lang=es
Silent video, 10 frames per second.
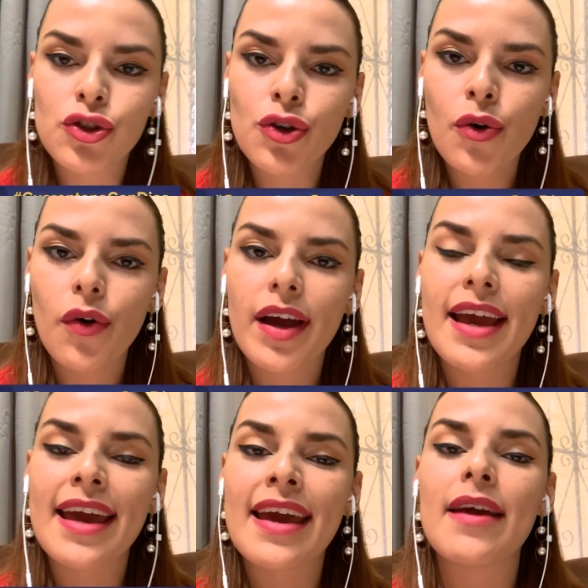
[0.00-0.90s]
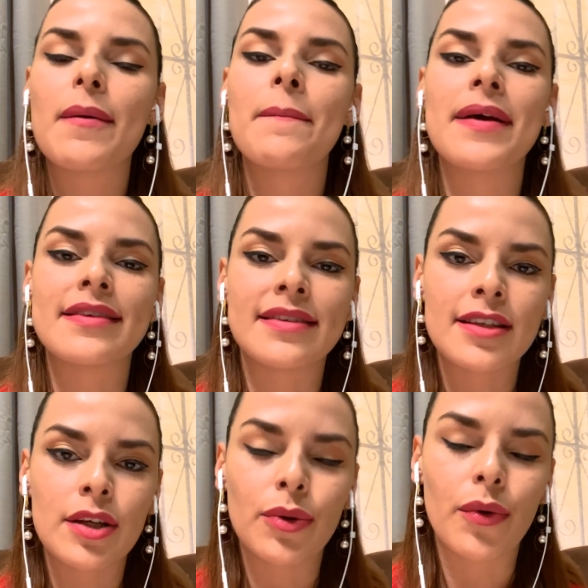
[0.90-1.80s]
yo he
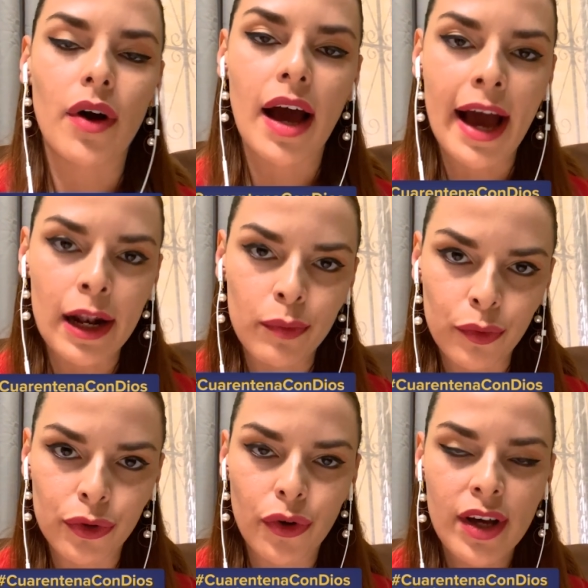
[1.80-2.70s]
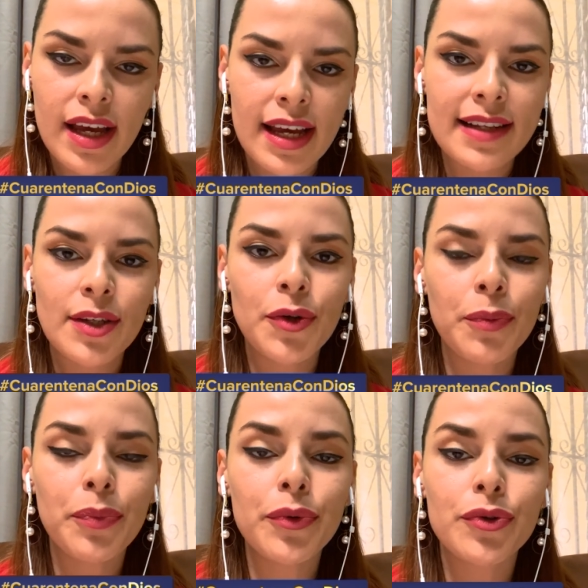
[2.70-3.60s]
vencido al mundo. El
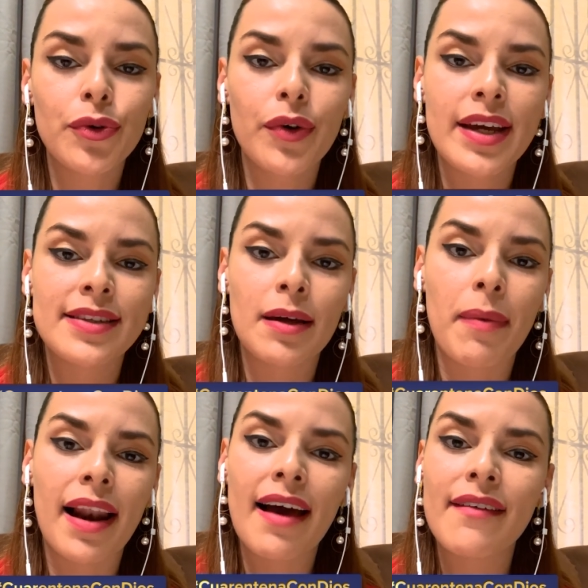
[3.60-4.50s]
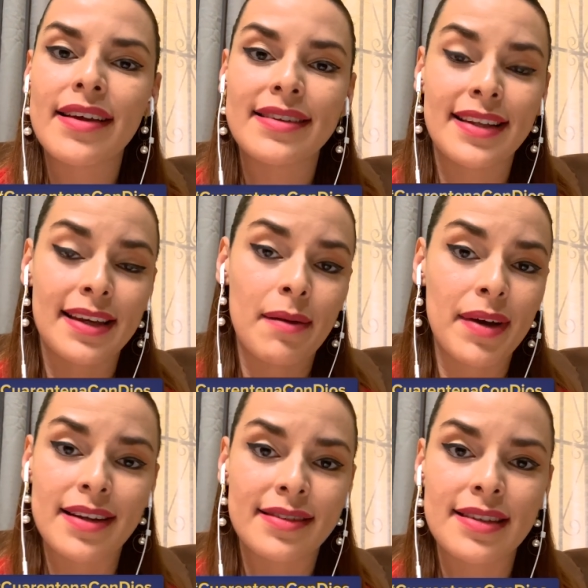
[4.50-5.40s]
Señor puso esta palabra desde que
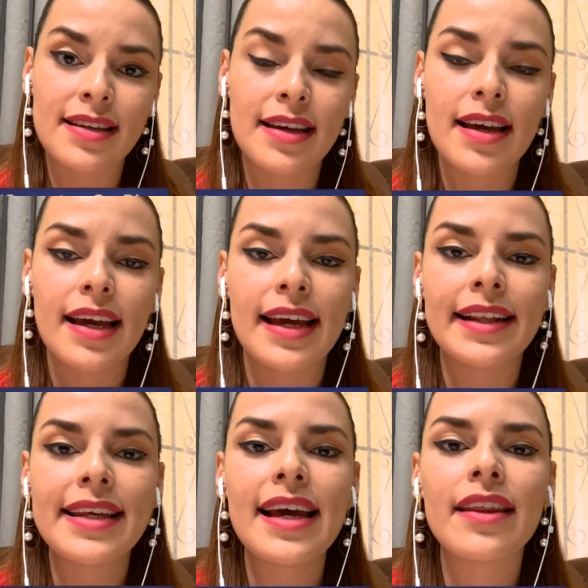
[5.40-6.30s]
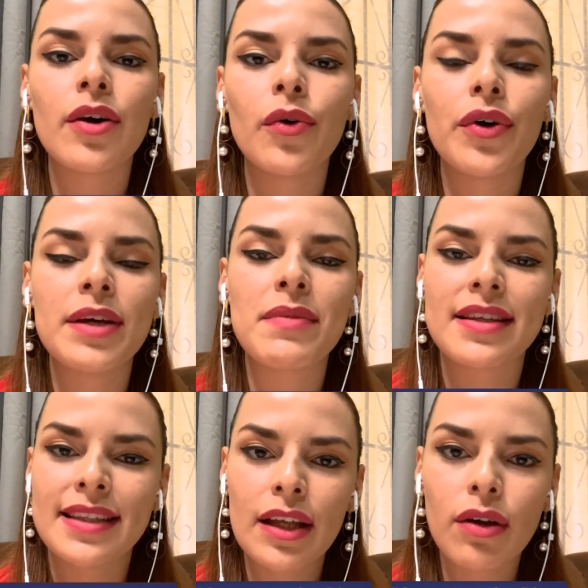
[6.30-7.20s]
amanecí el día de hoy me
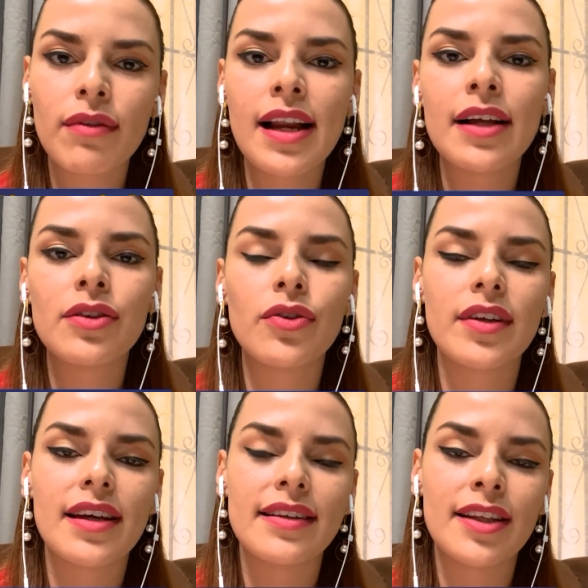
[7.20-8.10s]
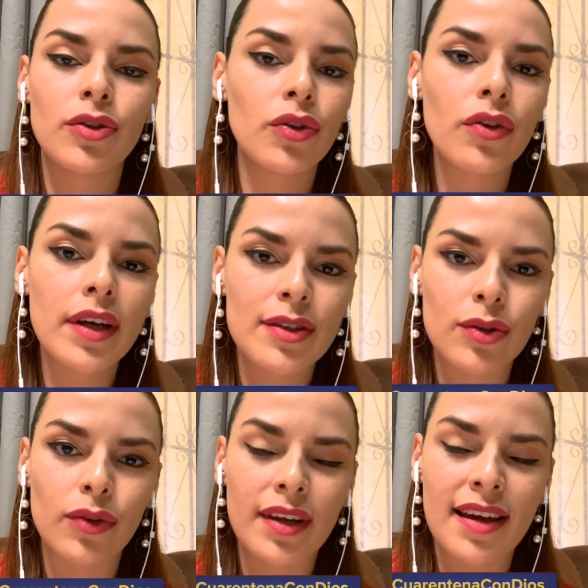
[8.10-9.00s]
ha estado hablando de, todo
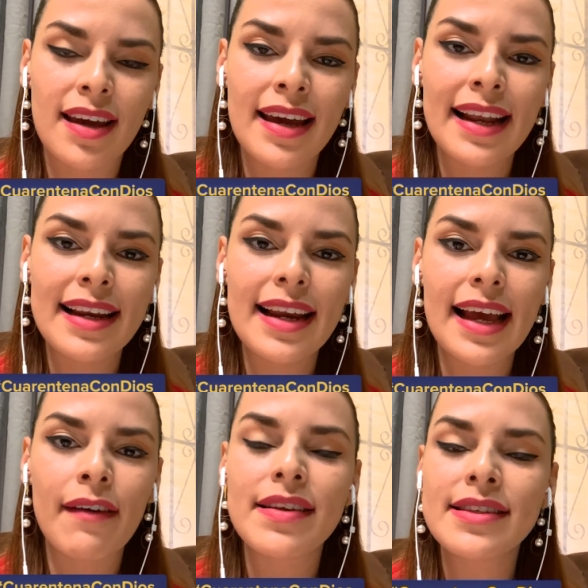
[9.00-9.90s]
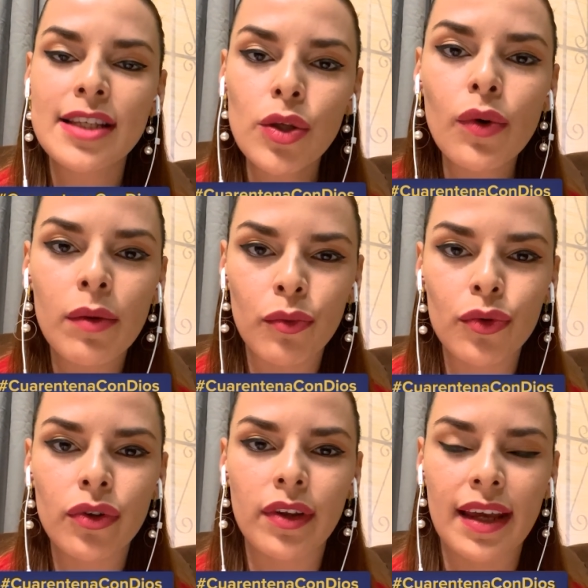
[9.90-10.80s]
esto, de que Él ha vencido al
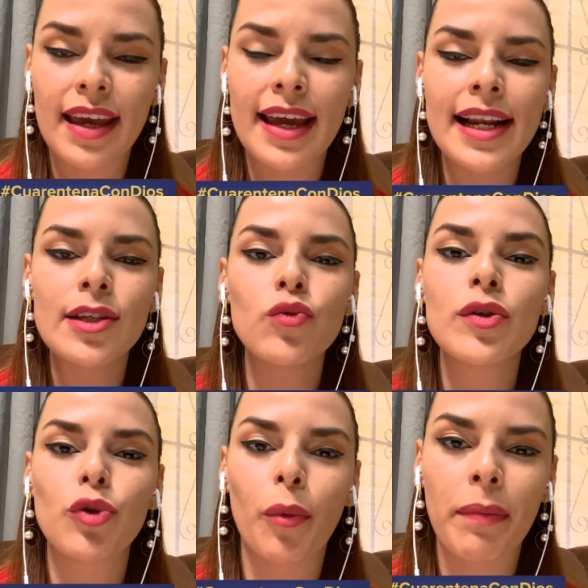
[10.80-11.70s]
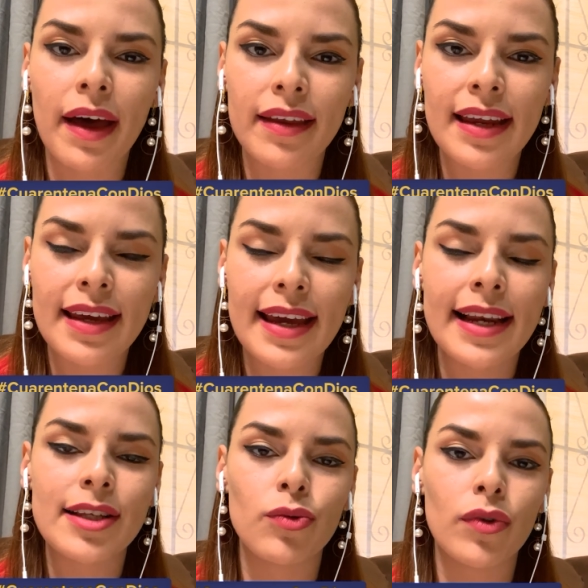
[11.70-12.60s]
mundo, de que Él es nuestro Padre,
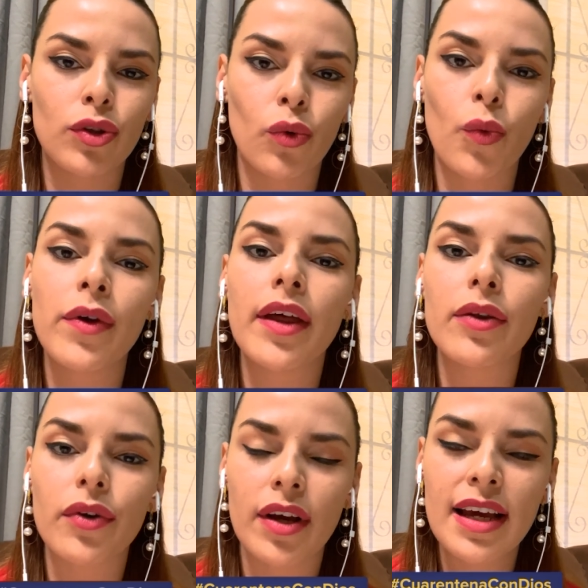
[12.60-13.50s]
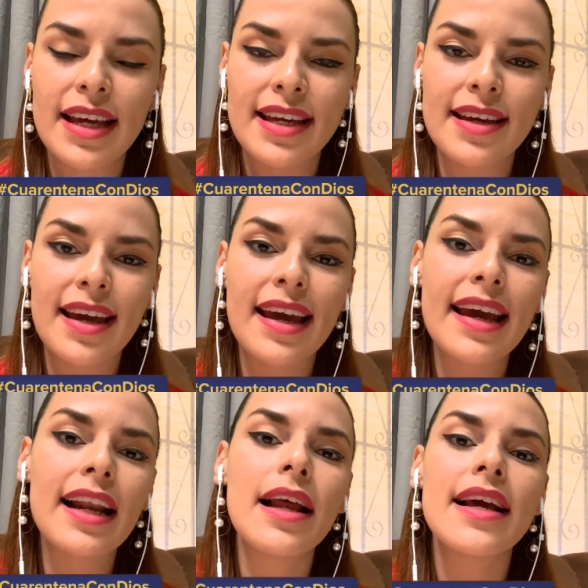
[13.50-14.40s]
que Él es nuestro cuidador y
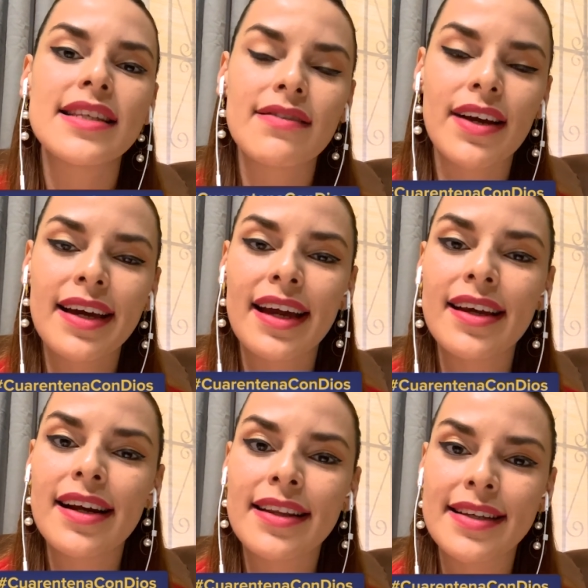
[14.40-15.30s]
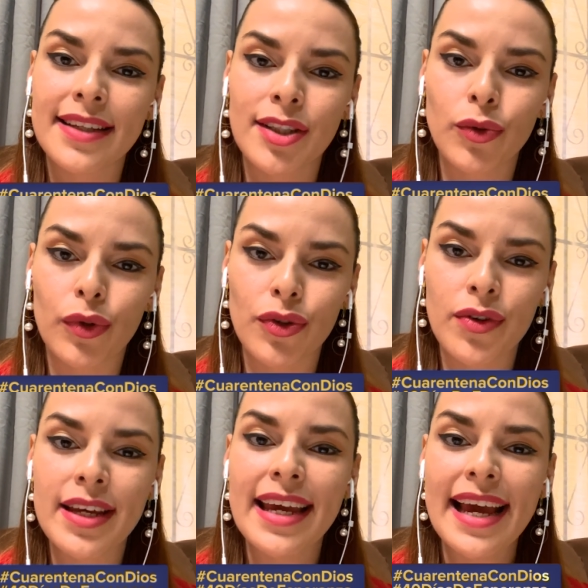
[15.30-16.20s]
que Él se va a encargar de esta
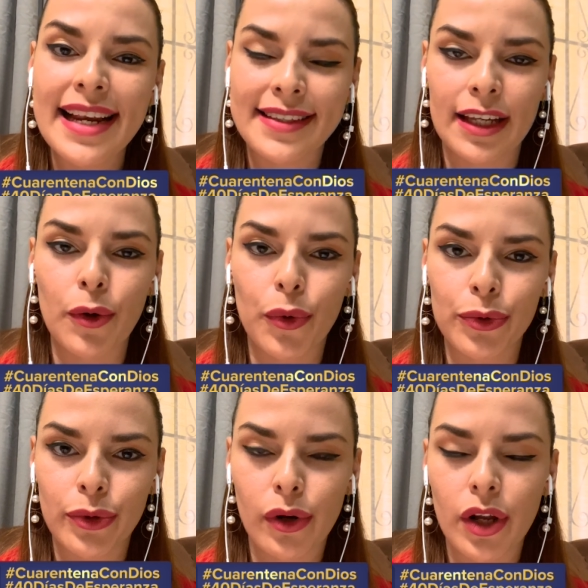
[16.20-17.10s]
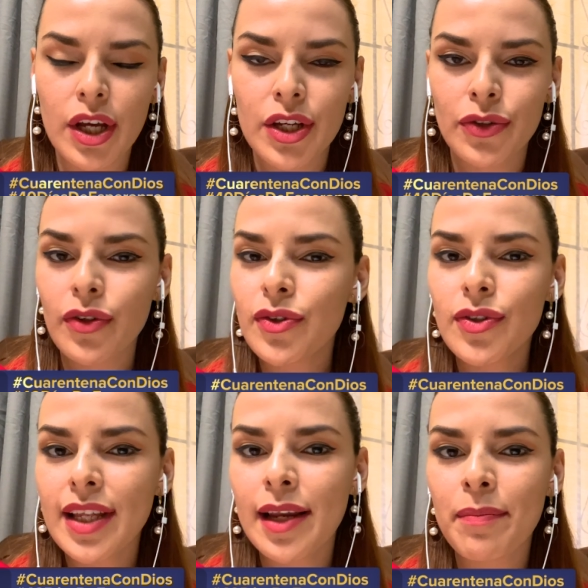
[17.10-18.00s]
situación y que Él está en control. Yo no sé
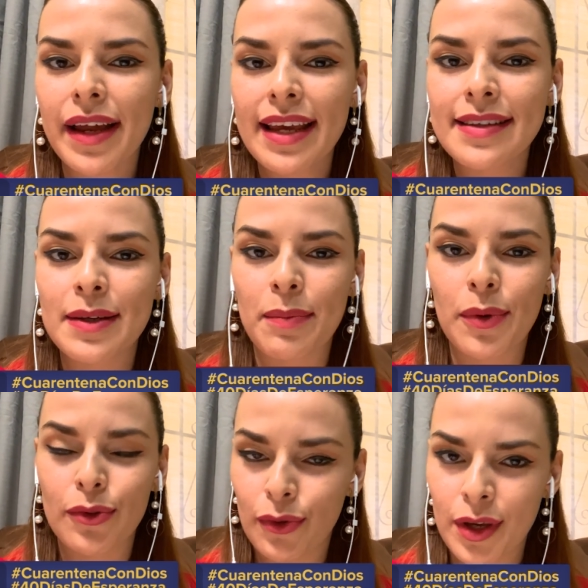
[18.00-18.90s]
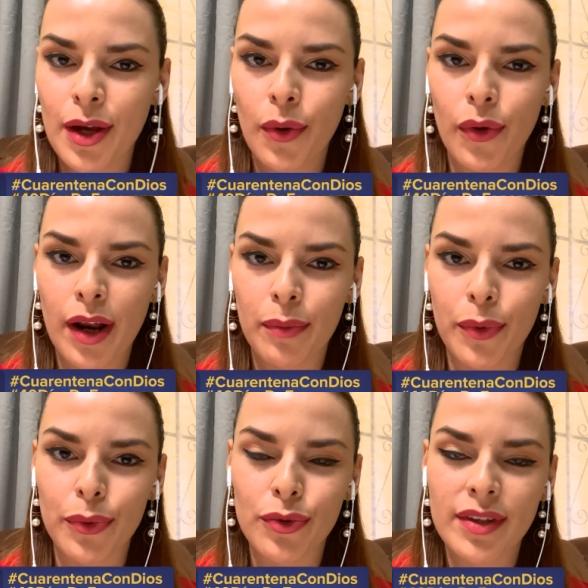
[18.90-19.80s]
si a usted le parece, pero yo quiero
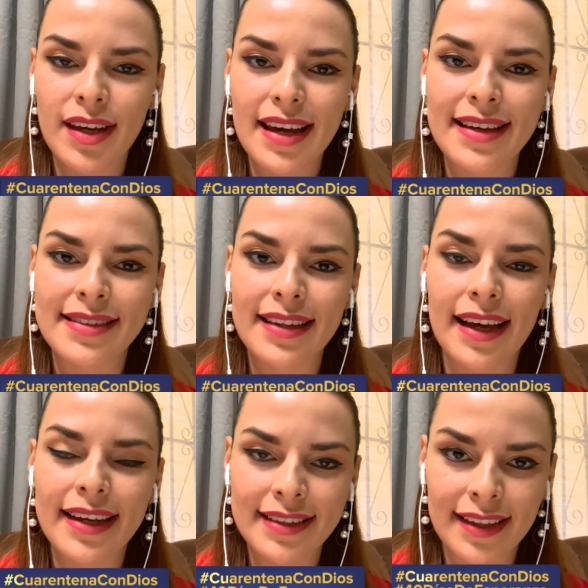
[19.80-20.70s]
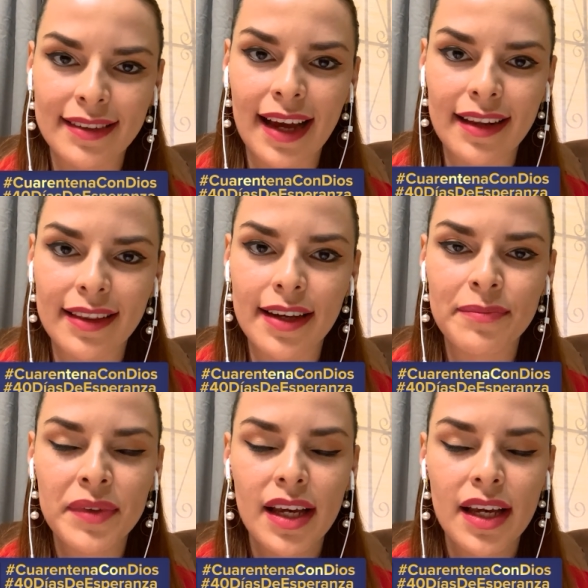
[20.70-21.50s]
orar por usted esta, esta tarde.